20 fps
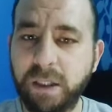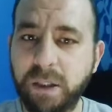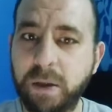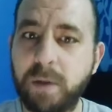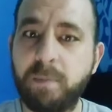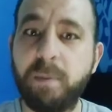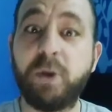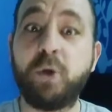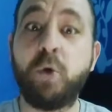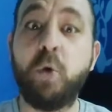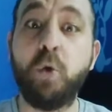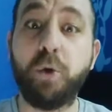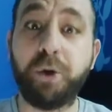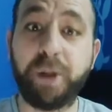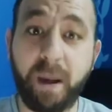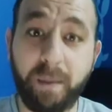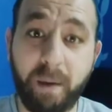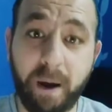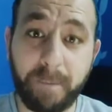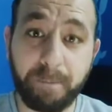المشهور
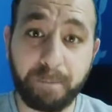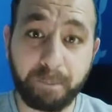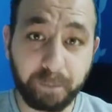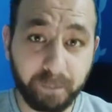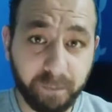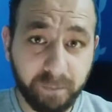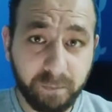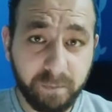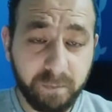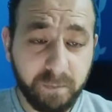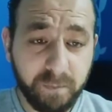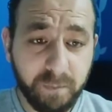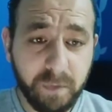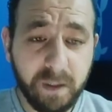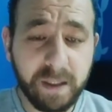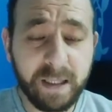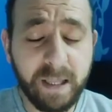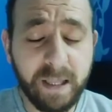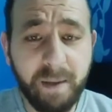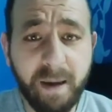طبعا
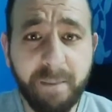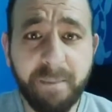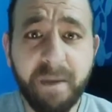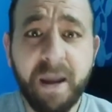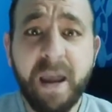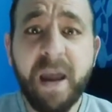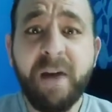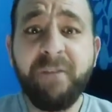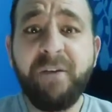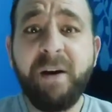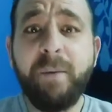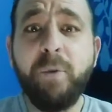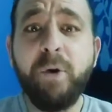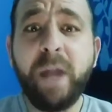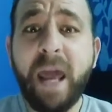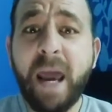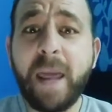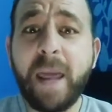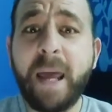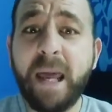تمام
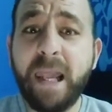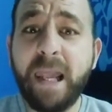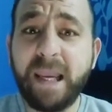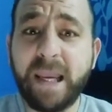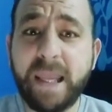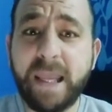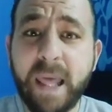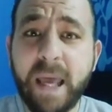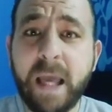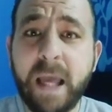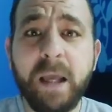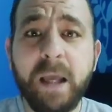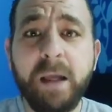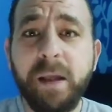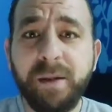فبناء على كده